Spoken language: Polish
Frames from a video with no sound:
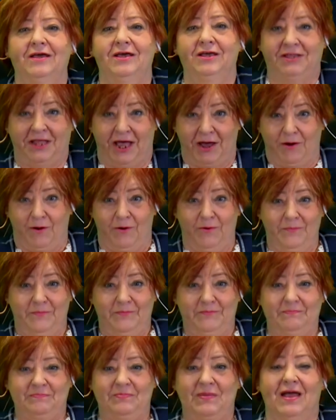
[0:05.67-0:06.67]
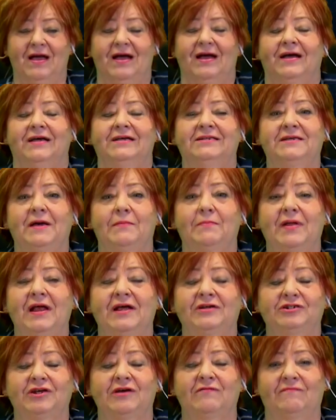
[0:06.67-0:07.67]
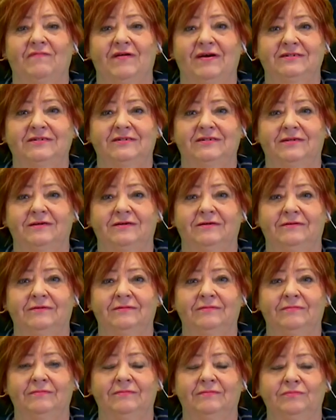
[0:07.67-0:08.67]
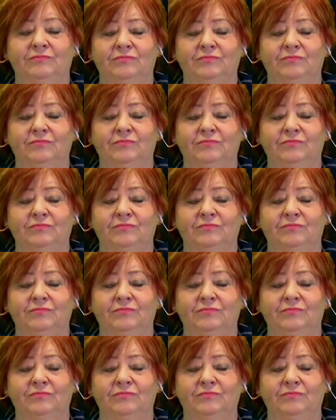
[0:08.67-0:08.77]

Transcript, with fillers: i tego zapraszam Was y,